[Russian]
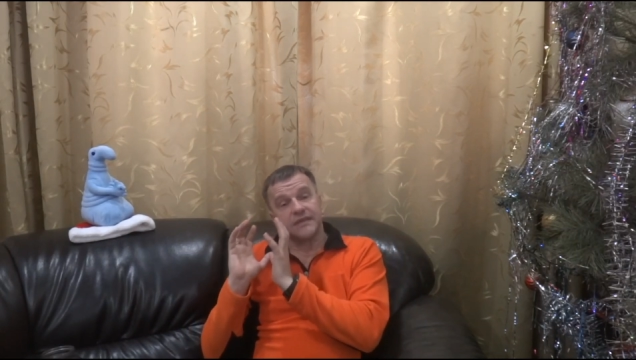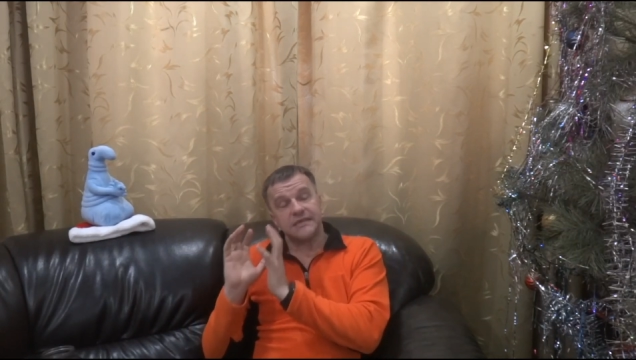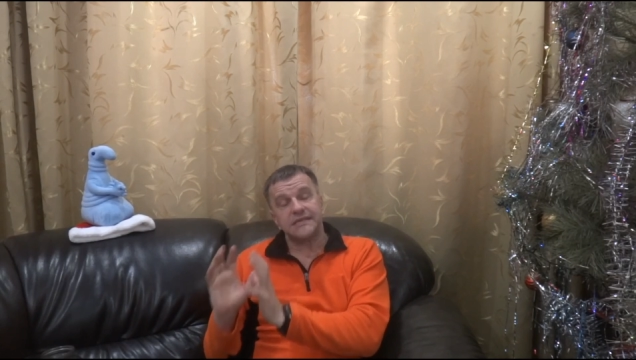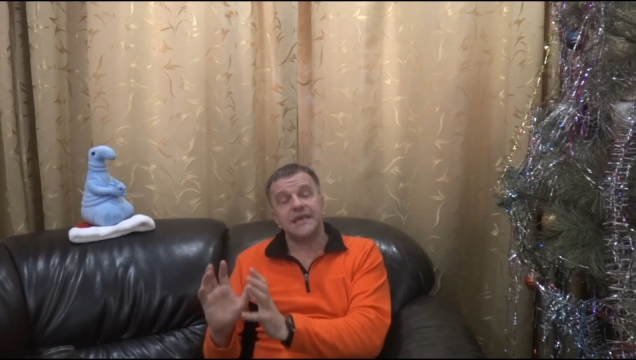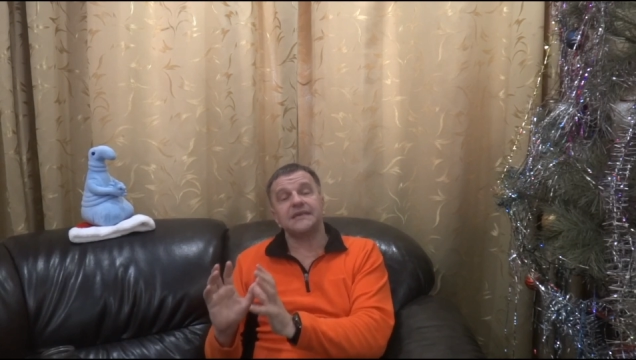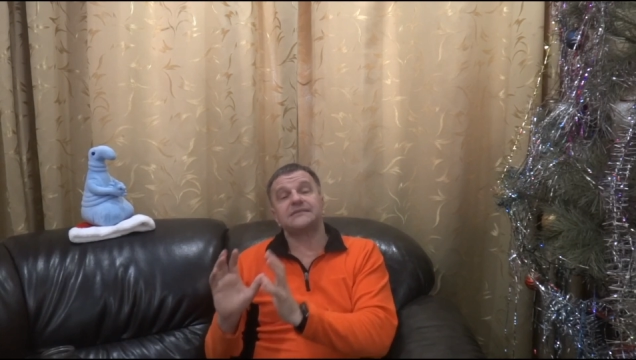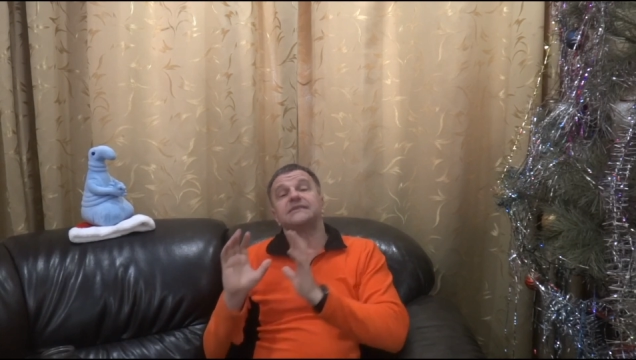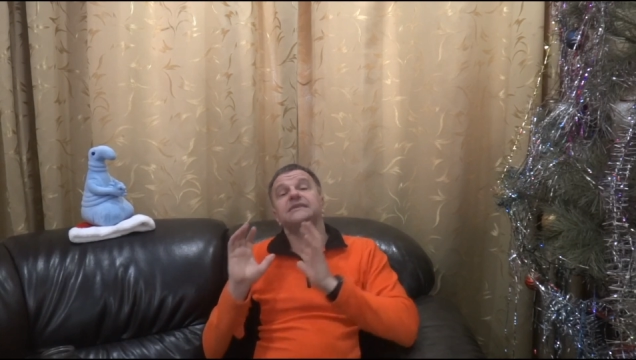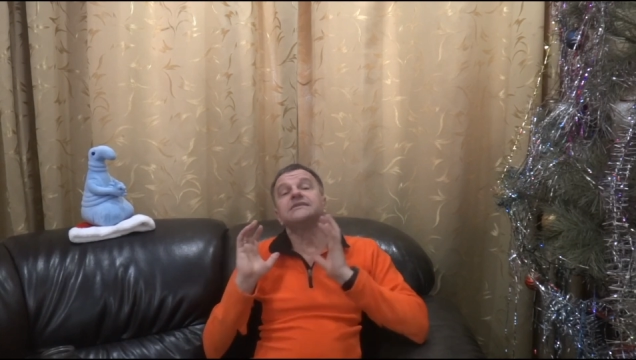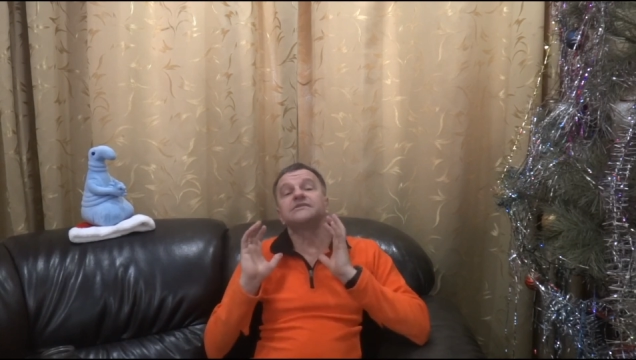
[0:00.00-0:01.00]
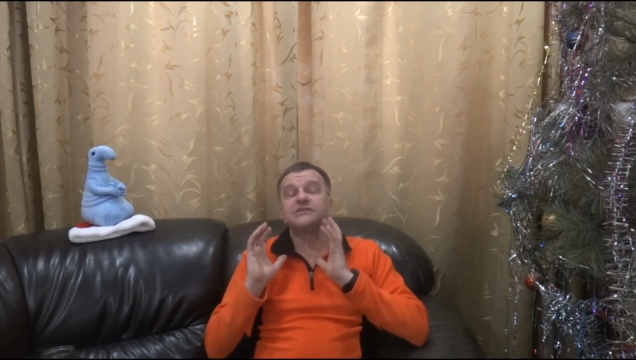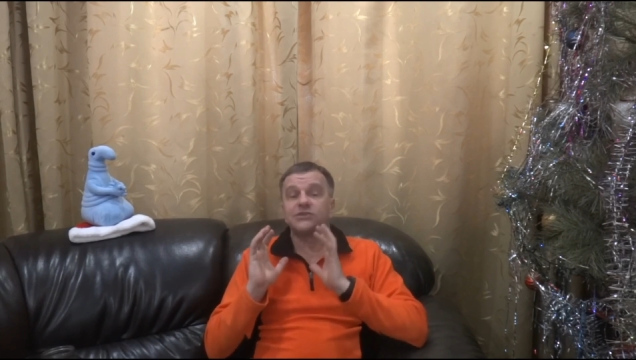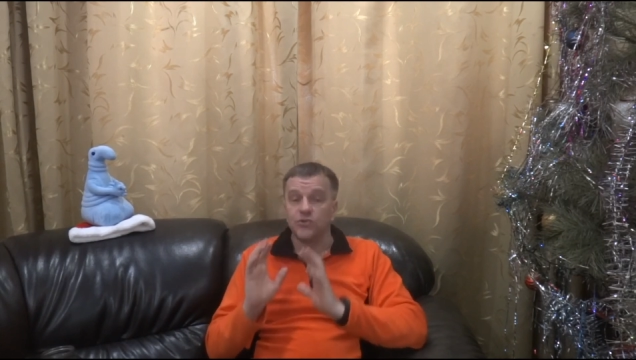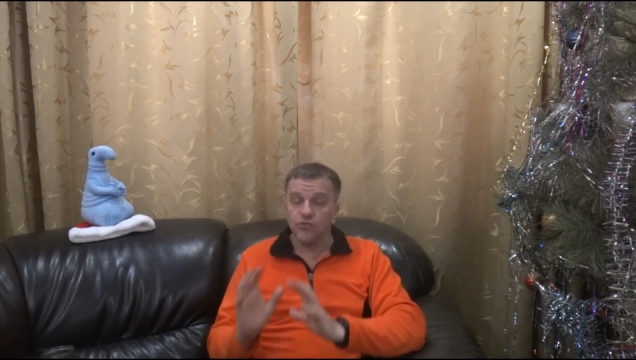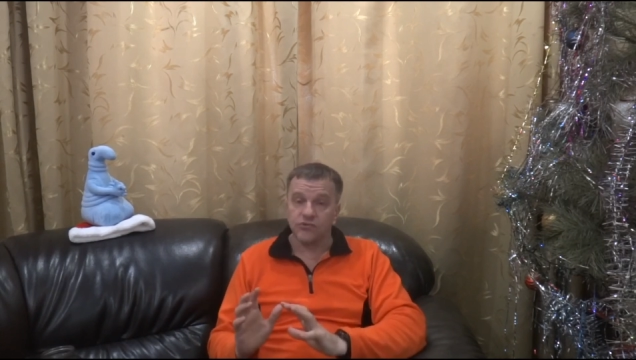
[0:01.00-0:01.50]
есть
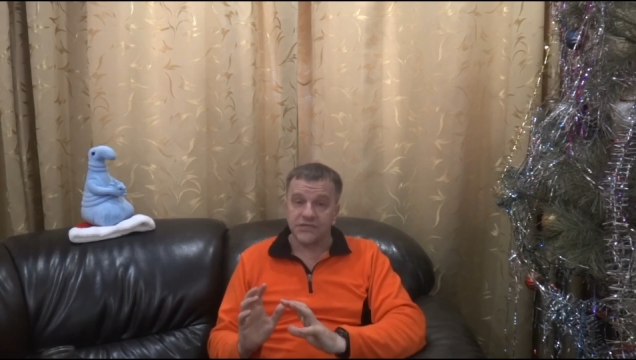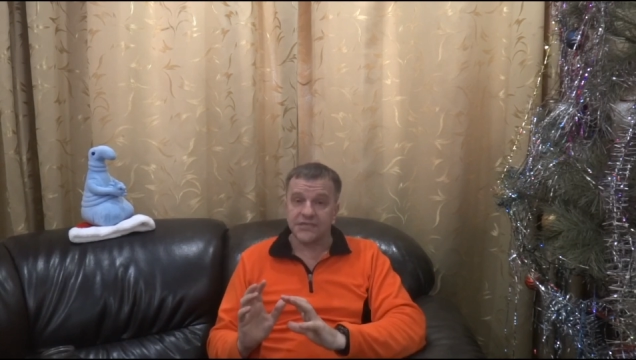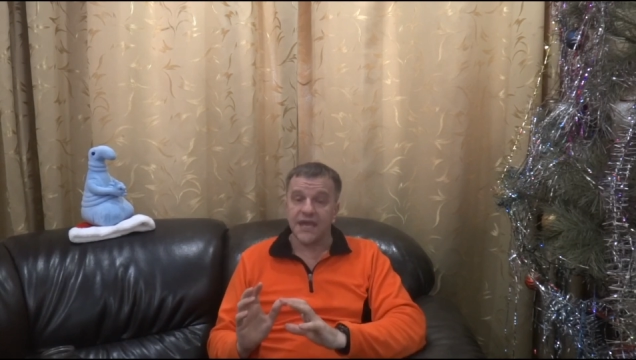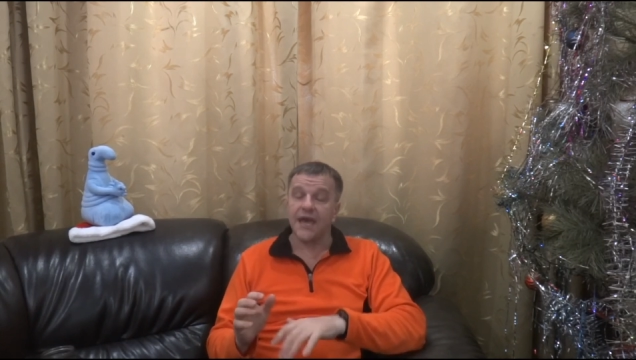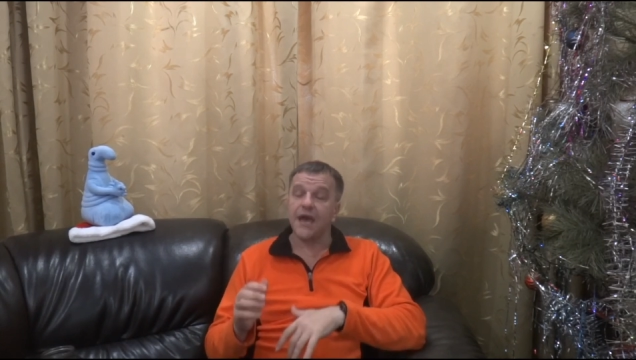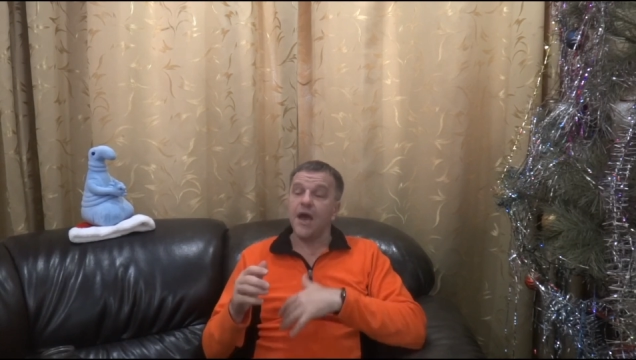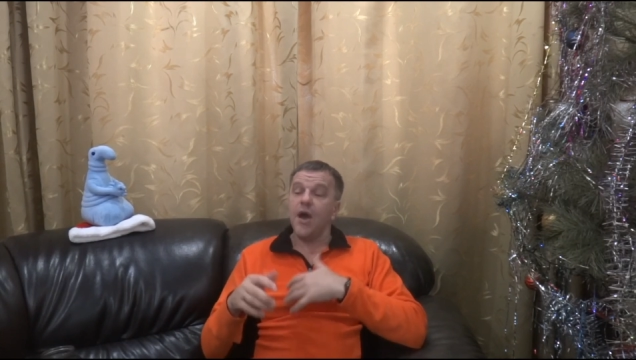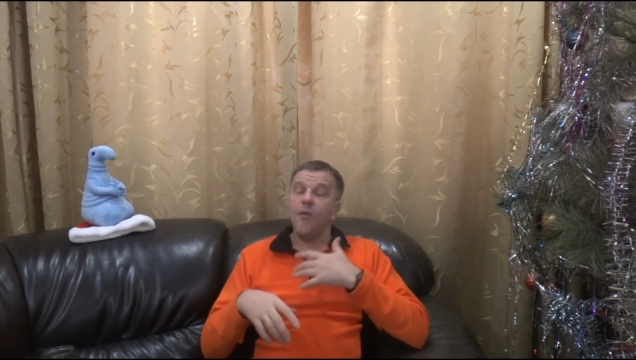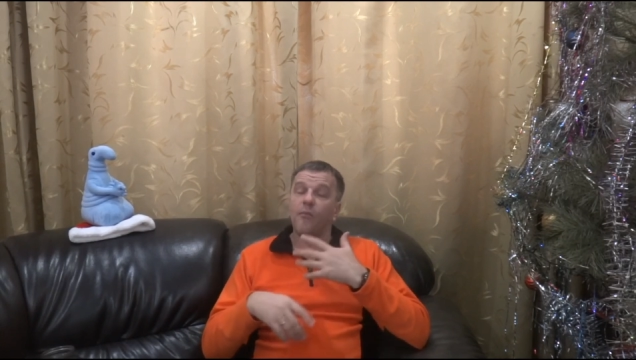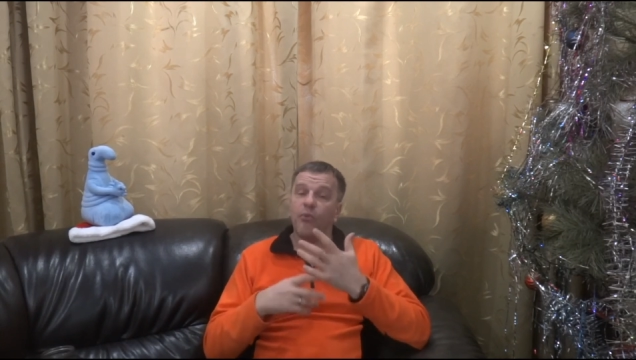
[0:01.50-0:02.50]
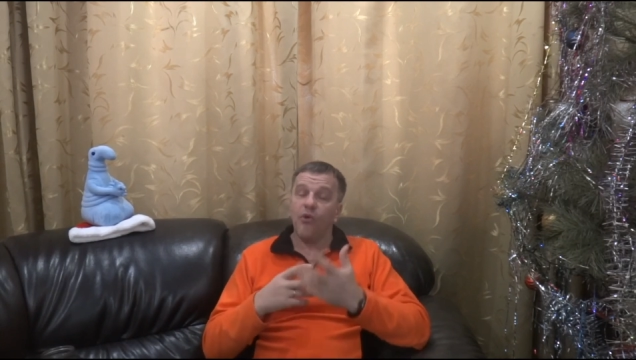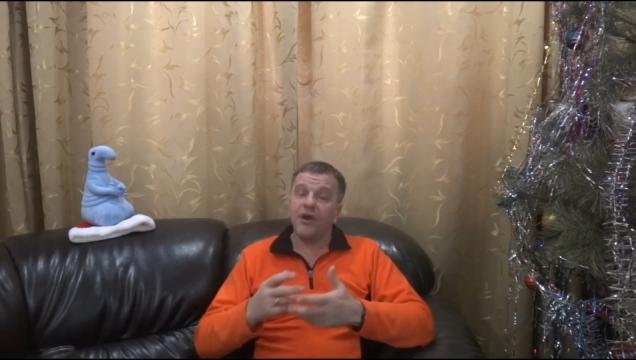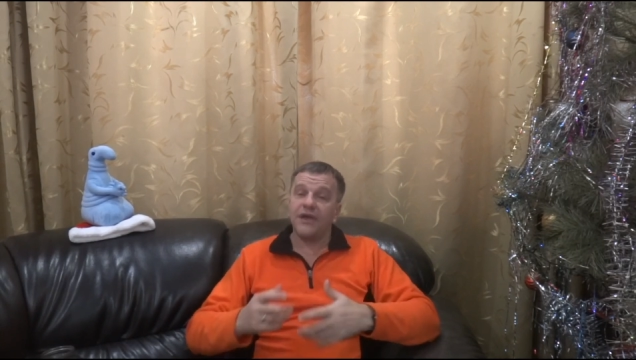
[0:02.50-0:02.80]
инструкция, по